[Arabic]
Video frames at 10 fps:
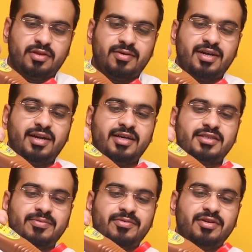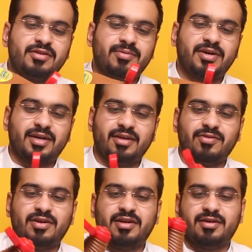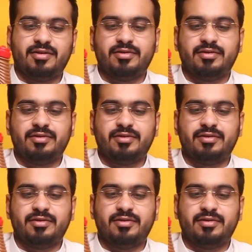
طبعا على حسب انت تبغاه كذا ولا لا